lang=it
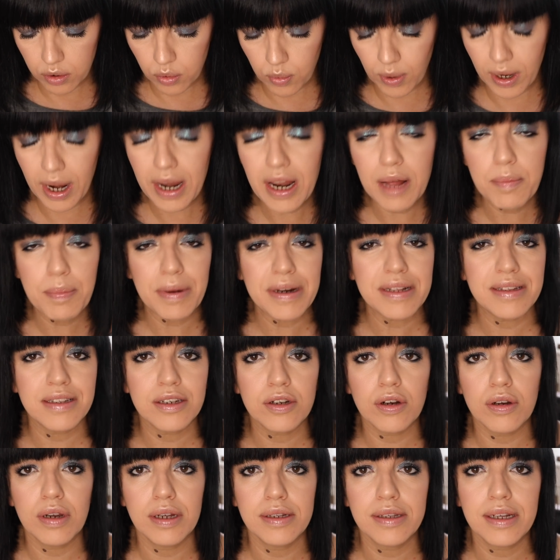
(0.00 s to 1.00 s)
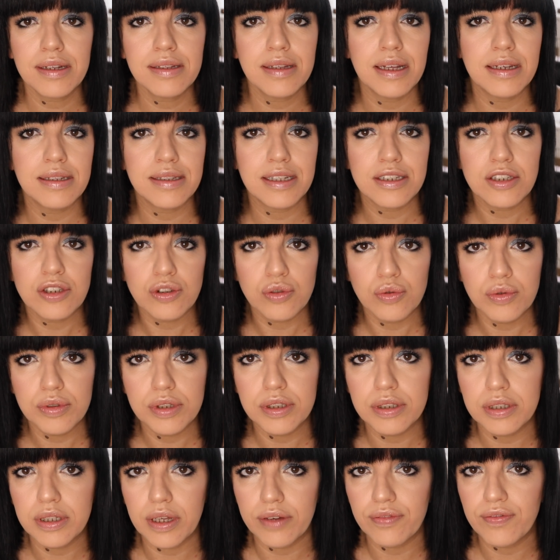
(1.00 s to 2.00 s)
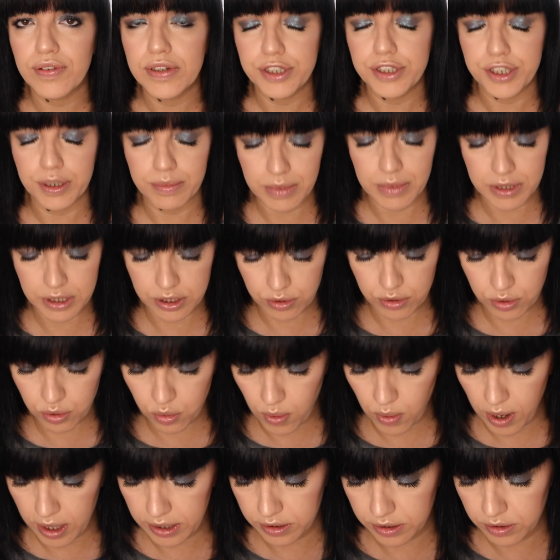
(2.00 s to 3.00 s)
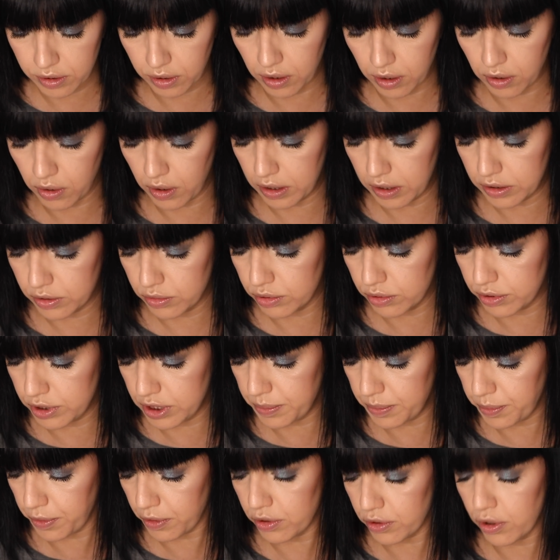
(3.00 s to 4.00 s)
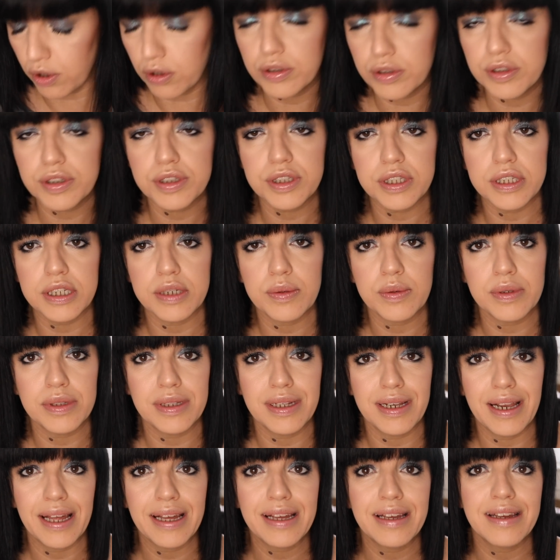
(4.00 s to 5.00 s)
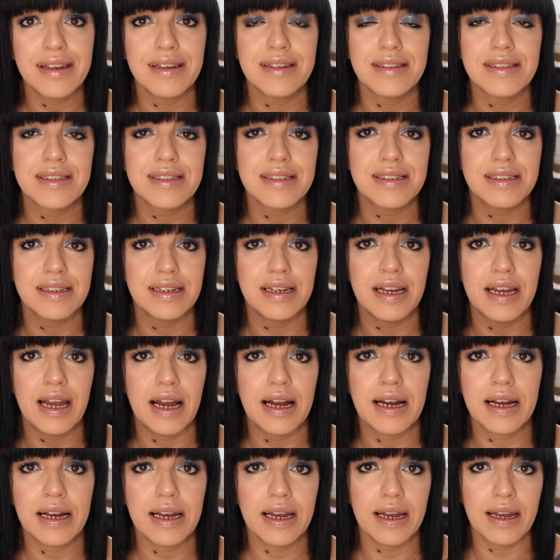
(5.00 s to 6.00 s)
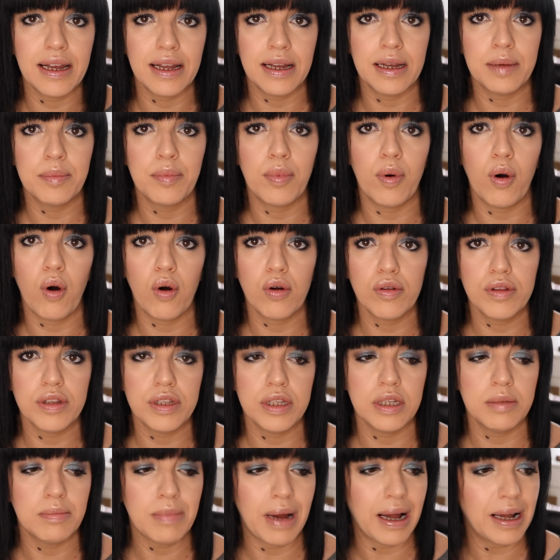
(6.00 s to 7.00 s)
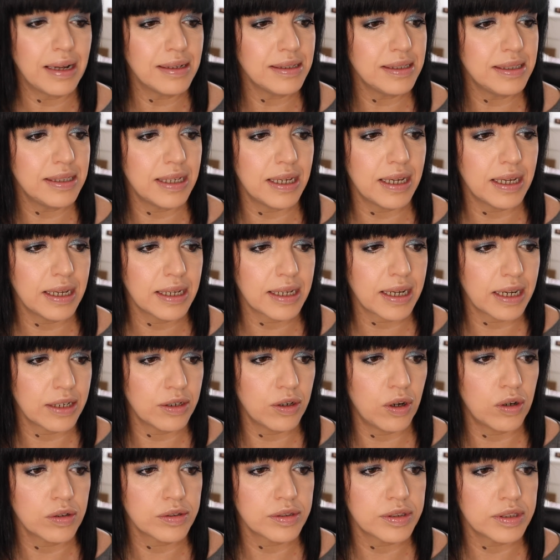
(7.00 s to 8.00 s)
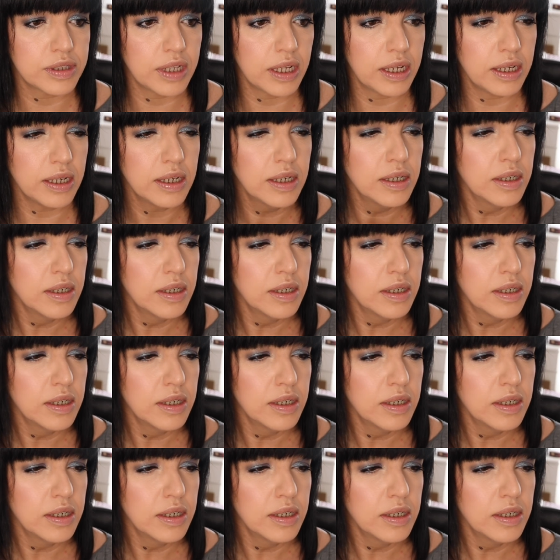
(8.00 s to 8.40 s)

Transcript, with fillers: qual è la particolarità dei tessuti di FGM04? allora tutti i prodotti quindi leggings e anche body, maglie, canotte